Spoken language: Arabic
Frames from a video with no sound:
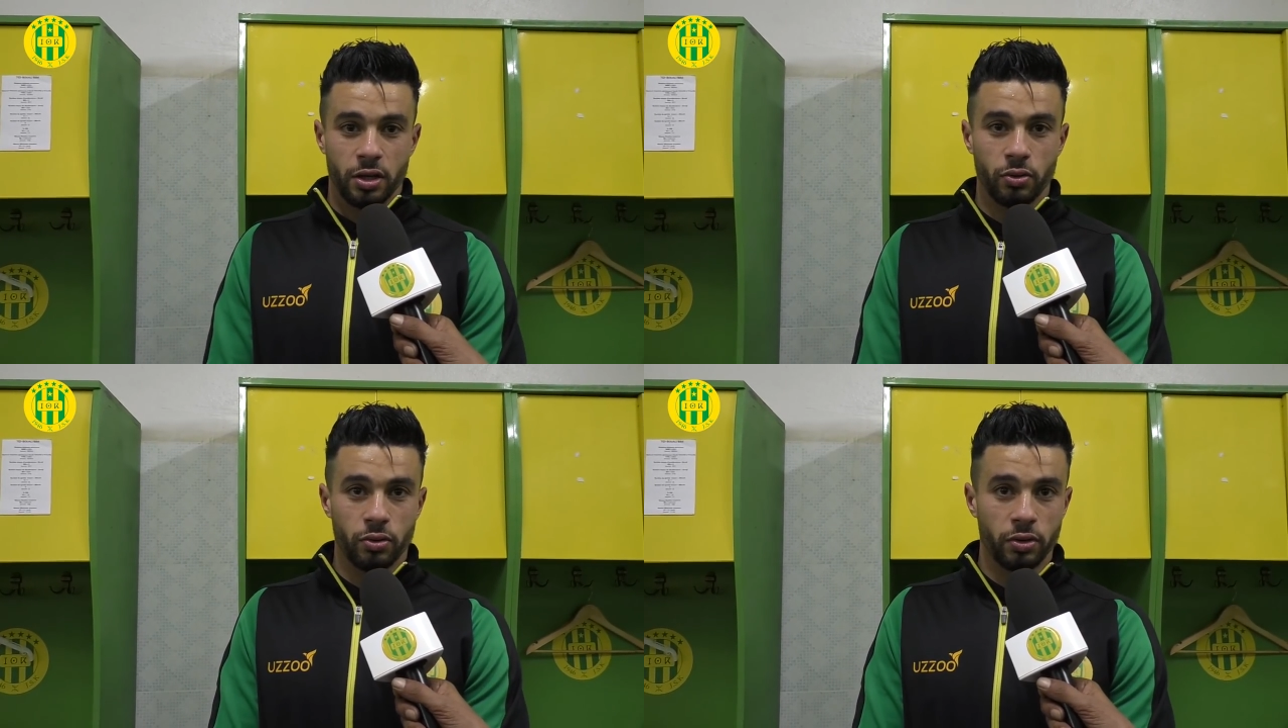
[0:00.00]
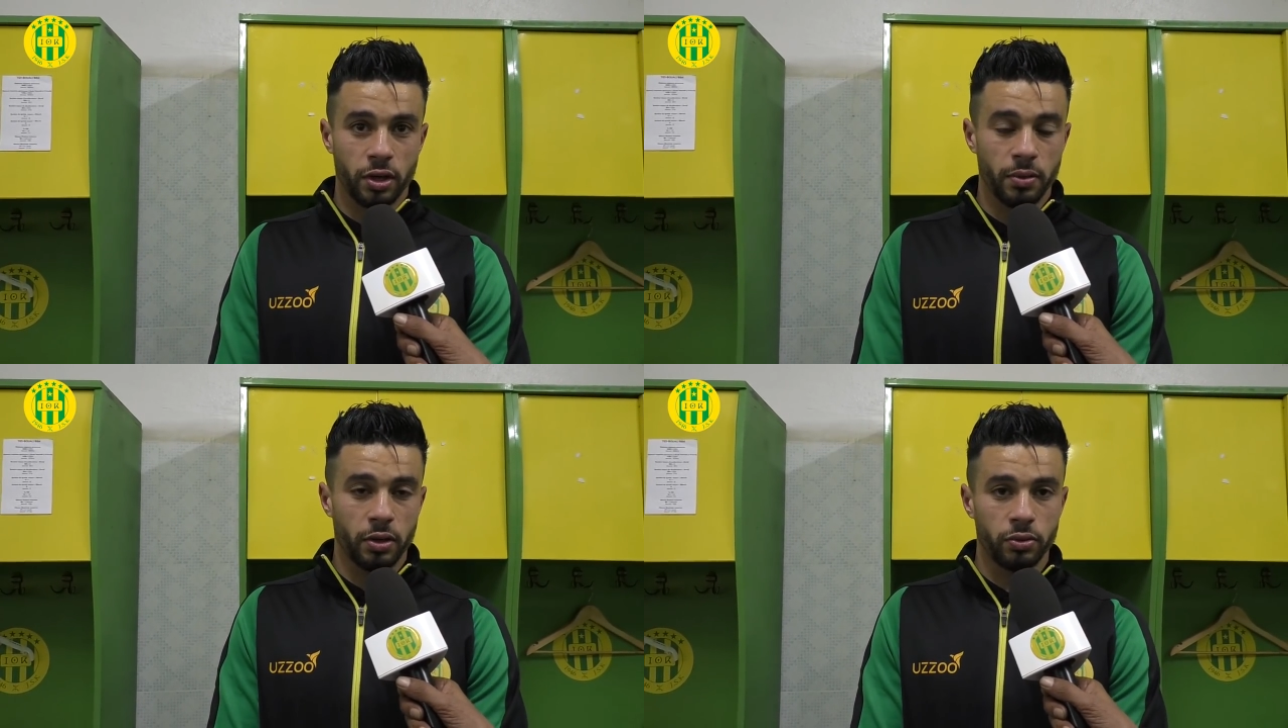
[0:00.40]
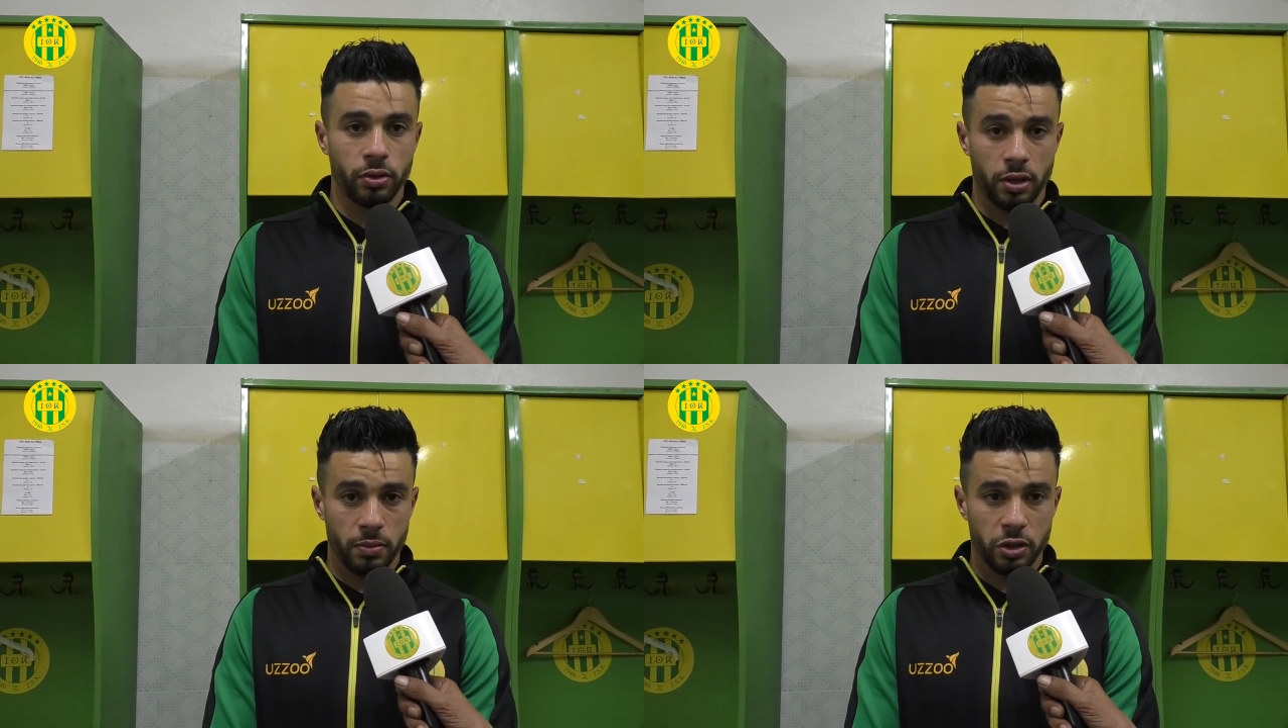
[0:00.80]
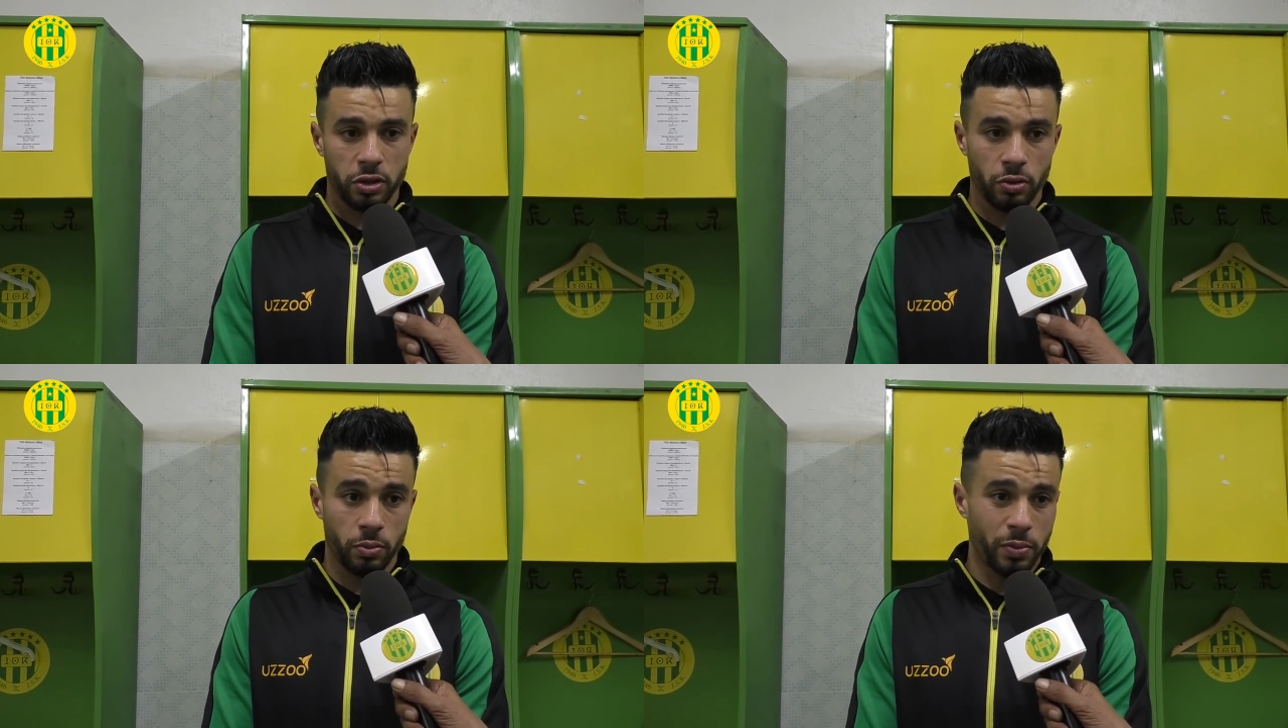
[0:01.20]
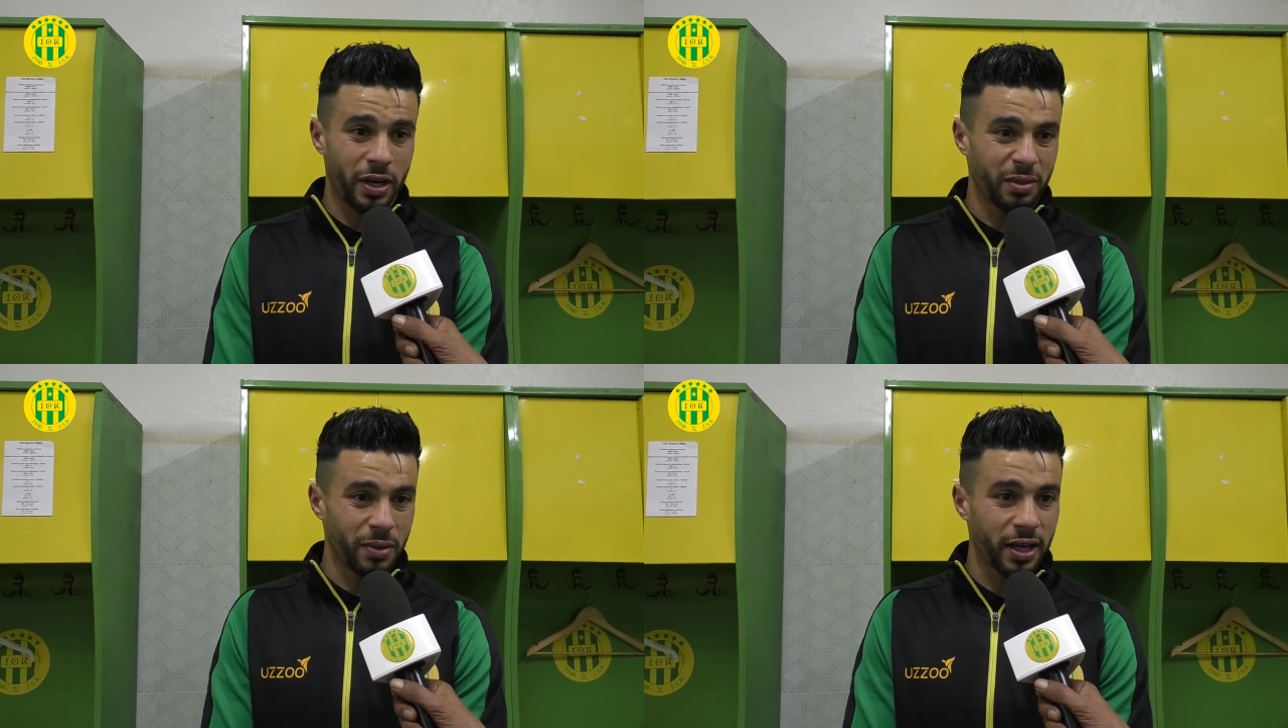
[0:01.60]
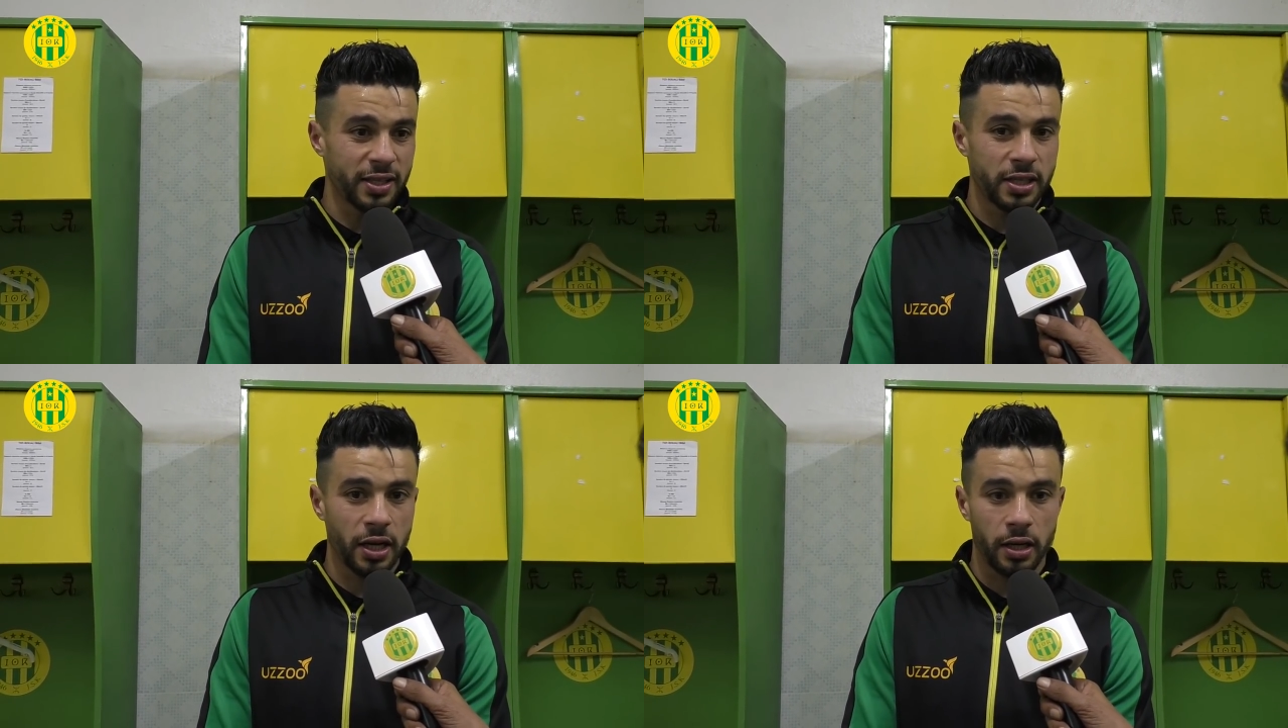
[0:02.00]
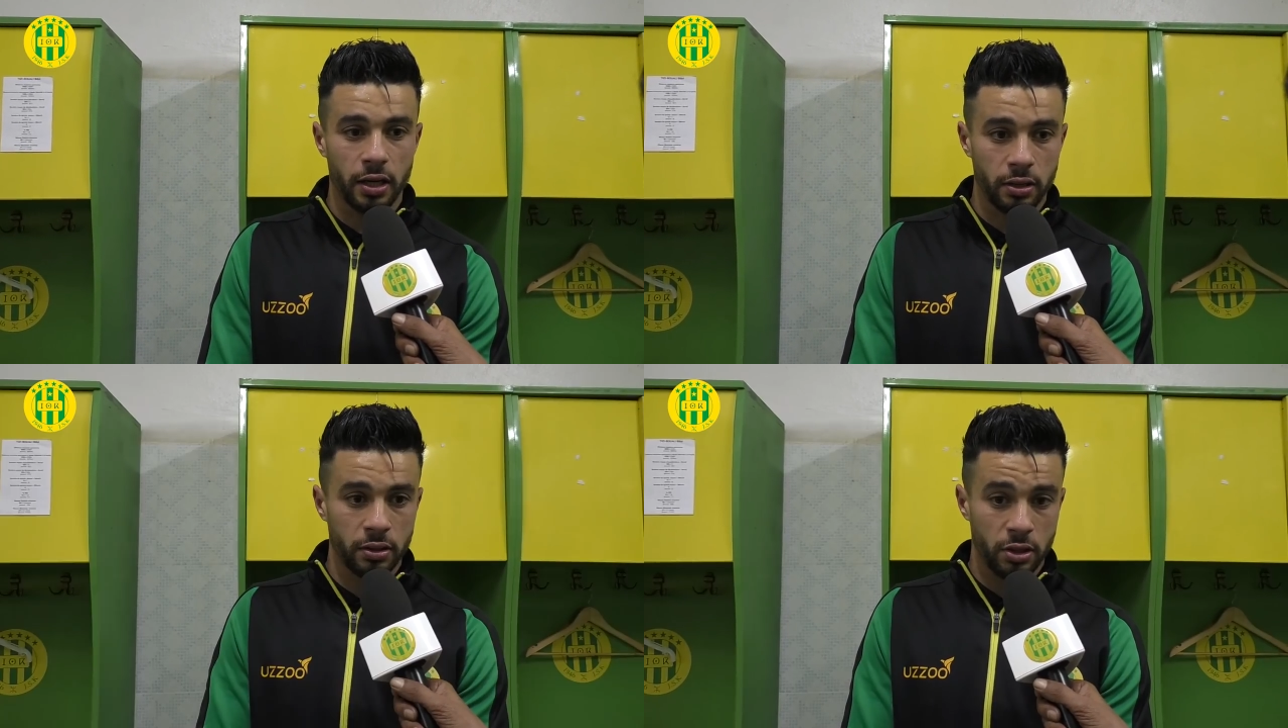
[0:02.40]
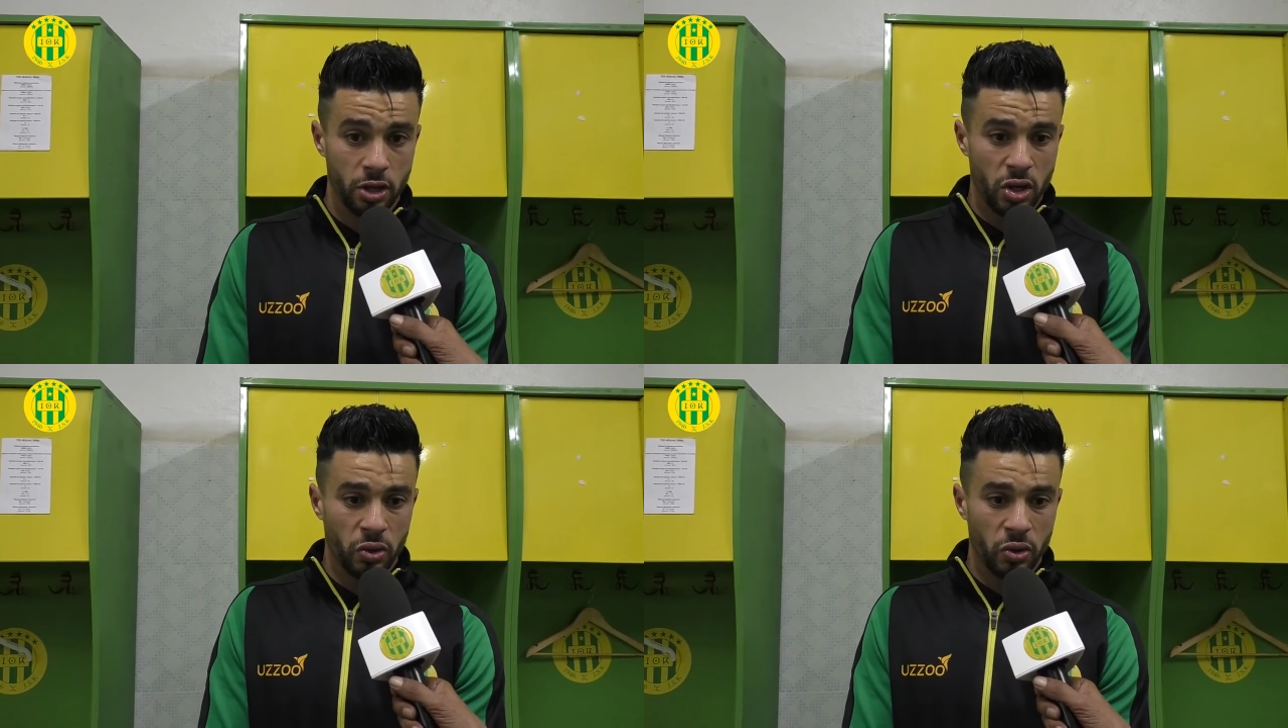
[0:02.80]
وكما كنت كما شفتوا المباراه ما كانت سهله